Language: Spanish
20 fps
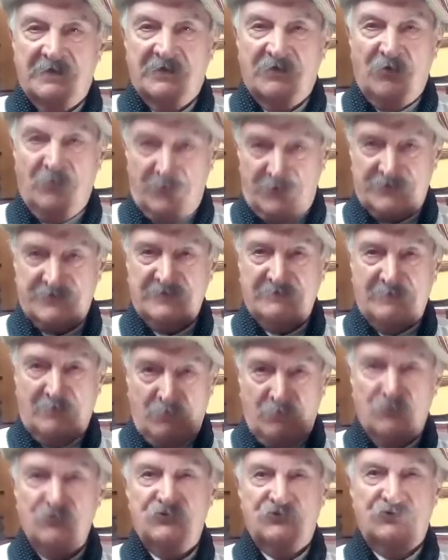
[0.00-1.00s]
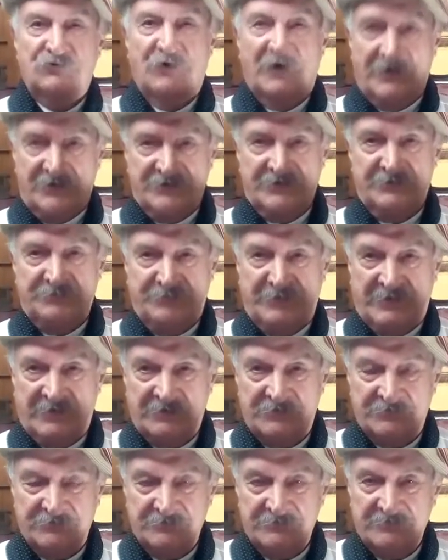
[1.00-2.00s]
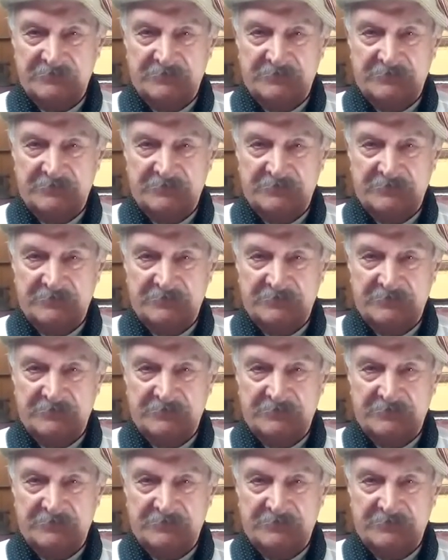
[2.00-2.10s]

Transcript: Conversamos mucho al respecto.